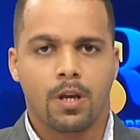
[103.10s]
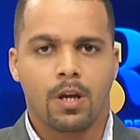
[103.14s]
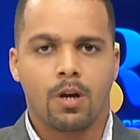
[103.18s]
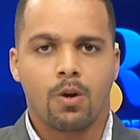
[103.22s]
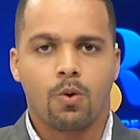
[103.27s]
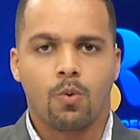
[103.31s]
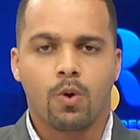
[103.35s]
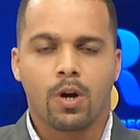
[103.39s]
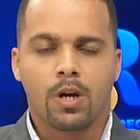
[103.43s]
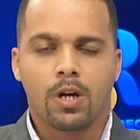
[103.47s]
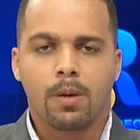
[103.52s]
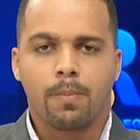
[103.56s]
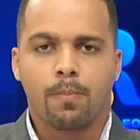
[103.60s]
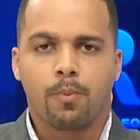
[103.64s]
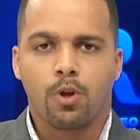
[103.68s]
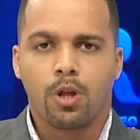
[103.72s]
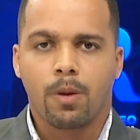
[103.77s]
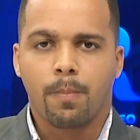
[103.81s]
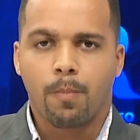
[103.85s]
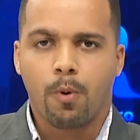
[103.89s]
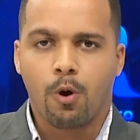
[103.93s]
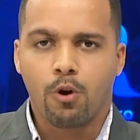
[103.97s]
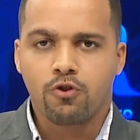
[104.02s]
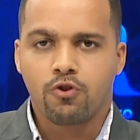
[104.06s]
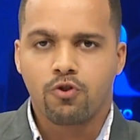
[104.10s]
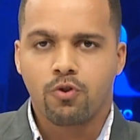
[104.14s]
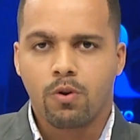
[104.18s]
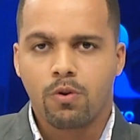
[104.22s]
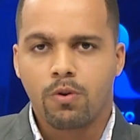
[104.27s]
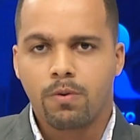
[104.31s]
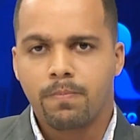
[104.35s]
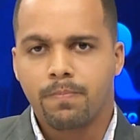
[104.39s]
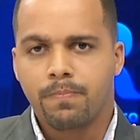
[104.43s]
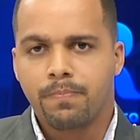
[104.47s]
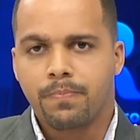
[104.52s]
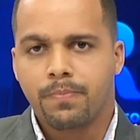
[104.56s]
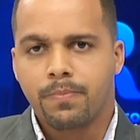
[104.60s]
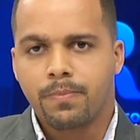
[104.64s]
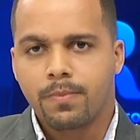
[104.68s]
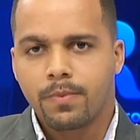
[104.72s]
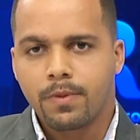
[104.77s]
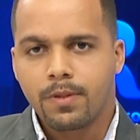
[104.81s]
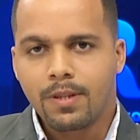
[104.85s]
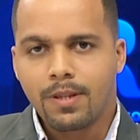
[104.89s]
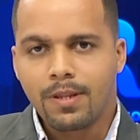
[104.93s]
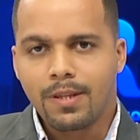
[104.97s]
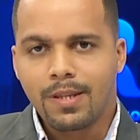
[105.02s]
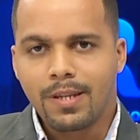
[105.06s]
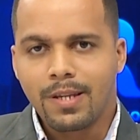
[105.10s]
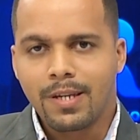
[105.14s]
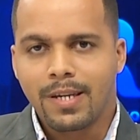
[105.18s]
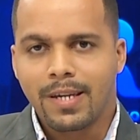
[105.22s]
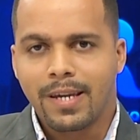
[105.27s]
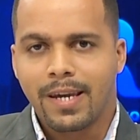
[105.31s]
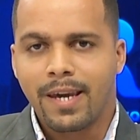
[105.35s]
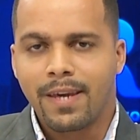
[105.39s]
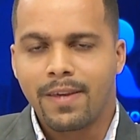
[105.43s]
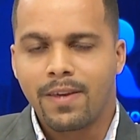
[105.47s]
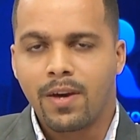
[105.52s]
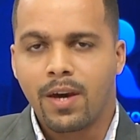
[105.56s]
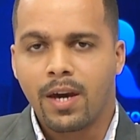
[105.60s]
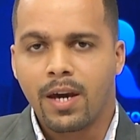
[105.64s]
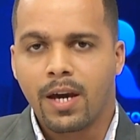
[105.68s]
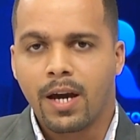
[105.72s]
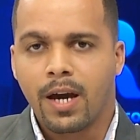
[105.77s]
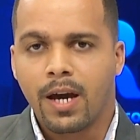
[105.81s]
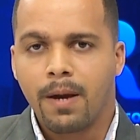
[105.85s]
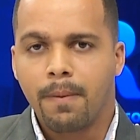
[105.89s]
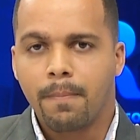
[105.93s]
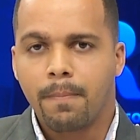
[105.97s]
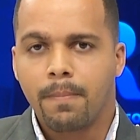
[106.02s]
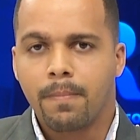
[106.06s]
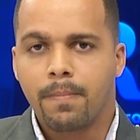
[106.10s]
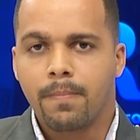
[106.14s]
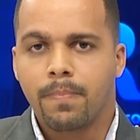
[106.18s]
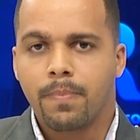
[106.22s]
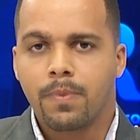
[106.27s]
Un equipo de Boston que llega